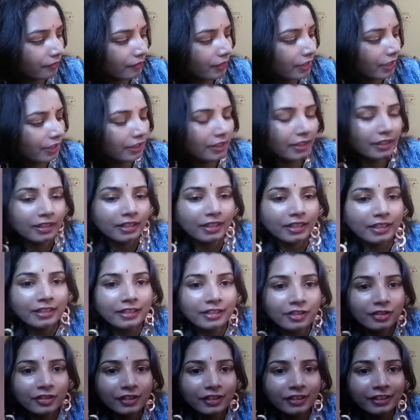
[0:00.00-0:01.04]
ये देखिए
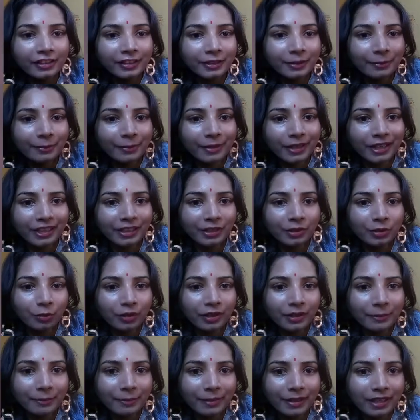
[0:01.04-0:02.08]
इंस्टेंटली ब्राइट हो
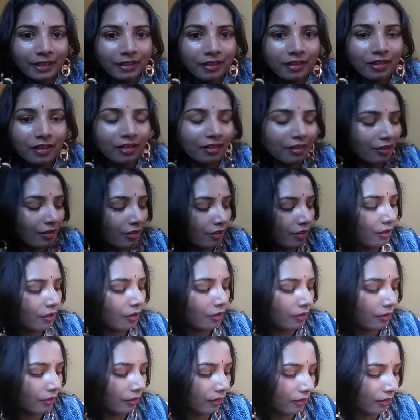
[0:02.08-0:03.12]
गई
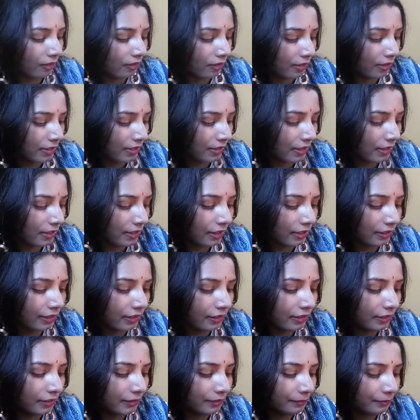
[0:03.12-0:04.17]
पिक और इसके साथ
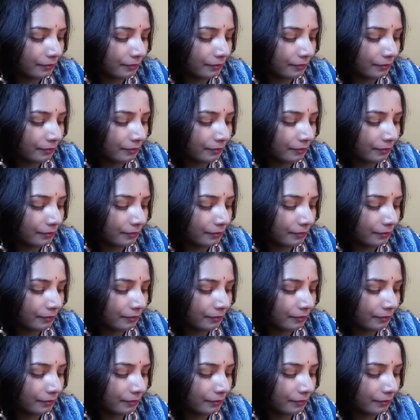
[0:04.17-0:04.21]
ही